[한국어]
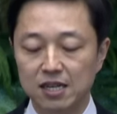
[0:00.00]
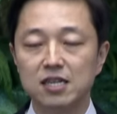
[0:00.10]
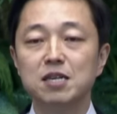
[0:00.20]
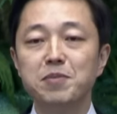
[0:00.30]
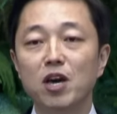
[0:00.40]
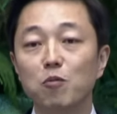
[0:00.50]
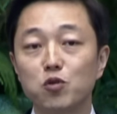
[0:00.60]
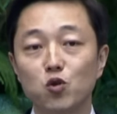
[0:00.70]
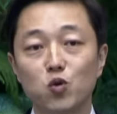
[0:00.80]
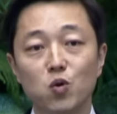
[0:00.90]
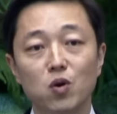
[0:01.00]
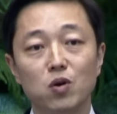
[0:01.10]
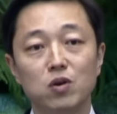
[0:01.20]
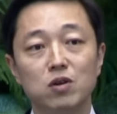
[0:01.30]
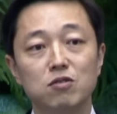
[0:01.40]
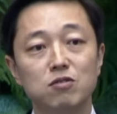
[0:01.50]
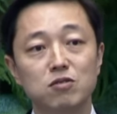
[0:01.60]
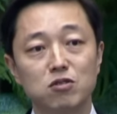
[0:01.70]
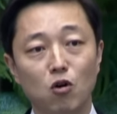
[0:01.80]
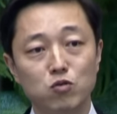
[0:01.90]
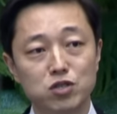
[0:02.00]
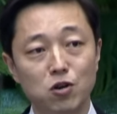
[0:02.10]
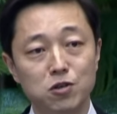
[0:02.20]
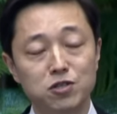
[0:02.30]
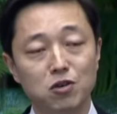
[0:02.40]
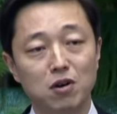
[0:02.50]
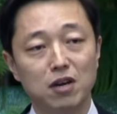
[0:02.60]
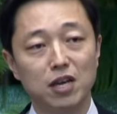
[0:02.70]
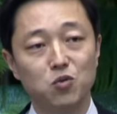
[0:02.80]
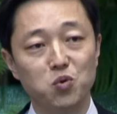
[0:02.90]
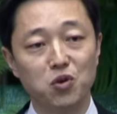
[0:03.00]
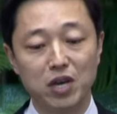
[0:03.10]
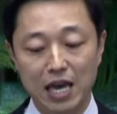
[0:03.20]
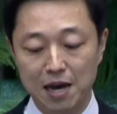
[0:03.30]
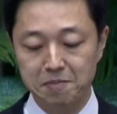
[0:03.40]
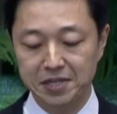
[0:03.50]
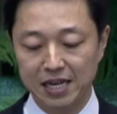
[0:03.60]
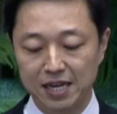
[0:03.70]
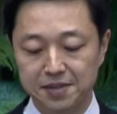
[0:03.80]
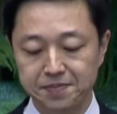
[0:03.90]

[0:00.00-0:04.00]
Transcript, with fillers: 흠이 없도록 더욱 철저하게 노력해야 합니다.